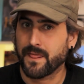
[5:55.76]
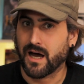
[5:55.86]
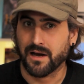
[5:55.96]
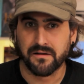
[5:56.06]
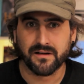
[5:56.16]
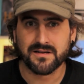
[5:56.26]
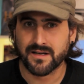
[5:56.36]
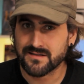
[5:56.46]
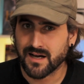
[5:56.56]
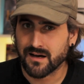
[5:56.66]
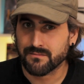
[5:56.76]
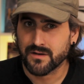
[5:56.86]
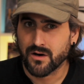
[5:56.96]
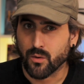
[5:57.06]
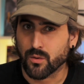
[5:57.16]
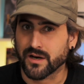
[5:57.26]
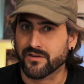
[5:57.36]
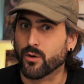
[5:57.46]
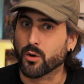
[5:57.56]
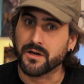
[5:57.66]
andere Interessen haben
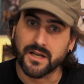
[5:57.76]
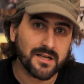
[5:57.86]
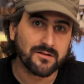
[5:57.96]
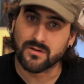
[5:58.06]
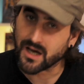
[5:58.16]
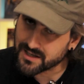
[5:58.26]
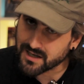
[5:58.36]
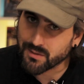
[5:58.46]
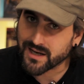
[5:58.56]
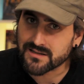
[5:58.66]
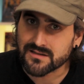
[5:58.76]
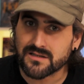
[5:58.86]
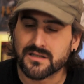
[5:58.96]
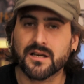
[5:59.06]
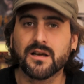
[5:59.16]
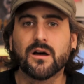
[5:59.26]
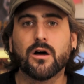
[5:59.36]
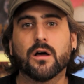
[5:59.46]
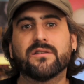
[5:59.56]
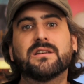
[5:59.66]
oder noch nicht so lange dabei sind,
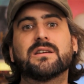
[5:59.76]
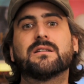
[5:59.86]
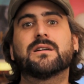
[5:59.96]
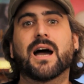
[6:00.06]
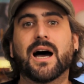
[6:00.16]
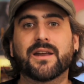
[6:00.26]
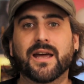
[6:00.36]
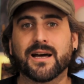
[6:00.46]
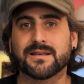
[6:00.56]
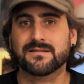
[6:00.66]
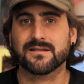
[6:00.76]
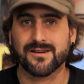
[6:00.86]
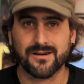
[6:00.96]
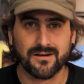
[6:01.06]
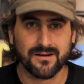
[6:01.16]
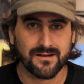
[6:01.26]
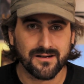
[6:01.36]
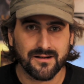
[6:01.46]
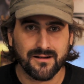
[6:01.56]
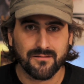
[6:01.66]
äh, sich gerade erst äh,
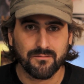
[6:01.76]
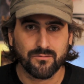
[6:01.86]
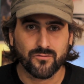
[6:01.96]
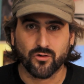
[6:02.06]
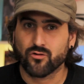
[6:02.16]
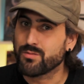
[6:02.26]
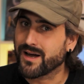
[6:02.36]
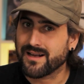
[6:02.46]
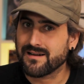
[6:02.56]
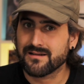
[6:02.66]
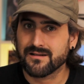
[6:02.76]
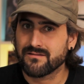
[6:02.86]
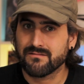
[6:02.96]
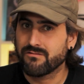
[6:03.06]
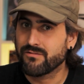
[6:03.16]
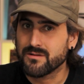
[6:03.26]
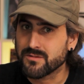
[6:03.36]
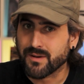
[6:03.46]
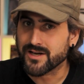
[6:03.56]
durch Superheldenfilme